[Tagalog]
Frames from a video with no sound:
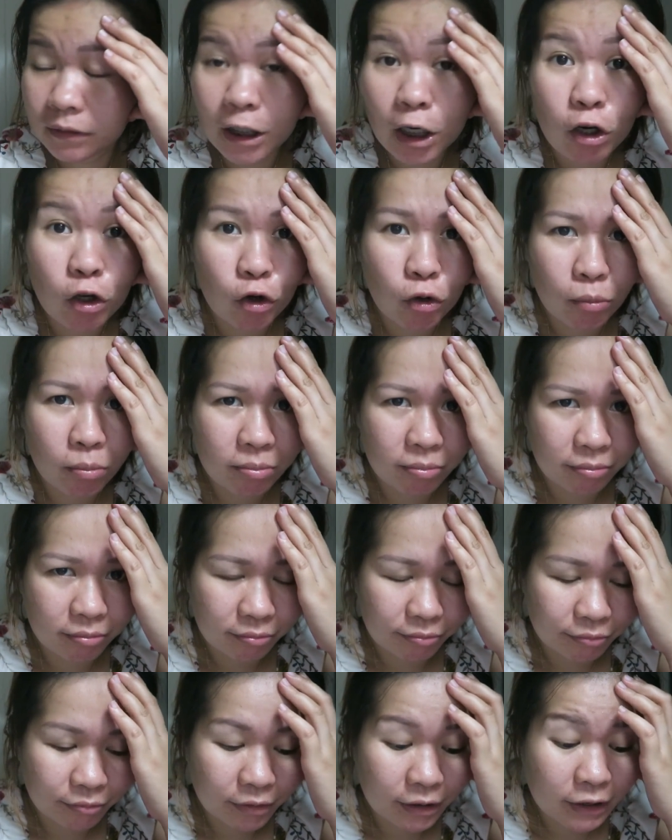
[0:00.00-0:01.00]
sa loob.
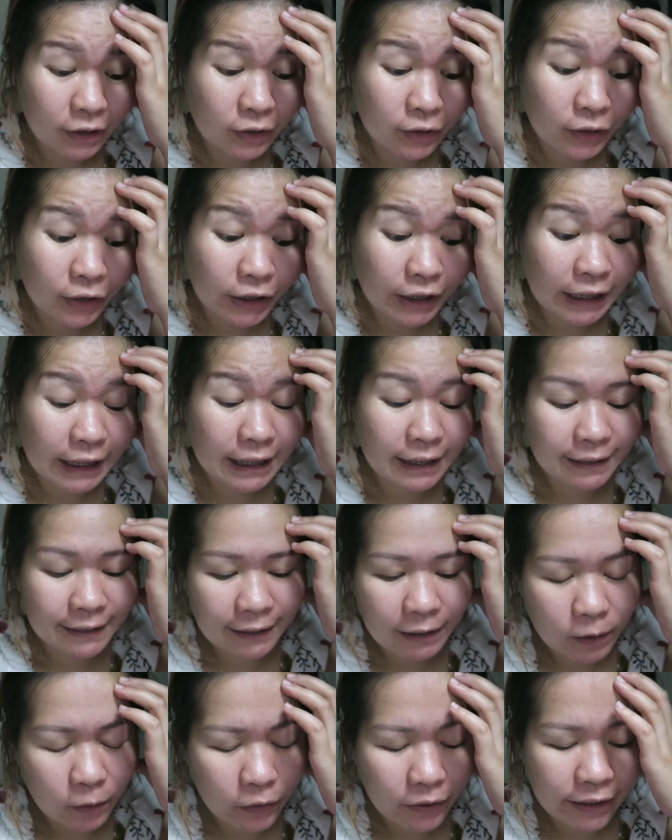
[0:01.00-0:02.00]
Kasi yung dirty
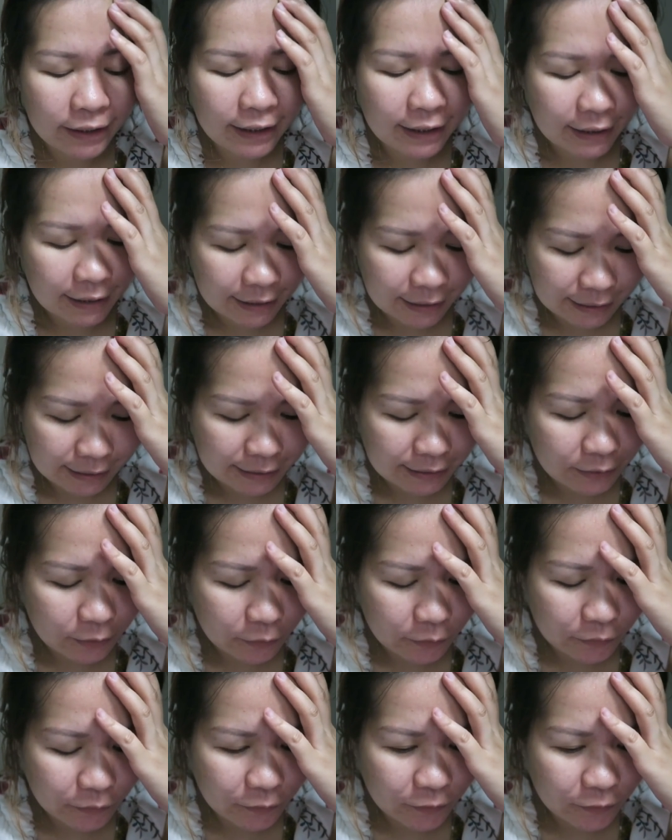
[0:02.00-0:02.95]
kitchen, okay na eh. So,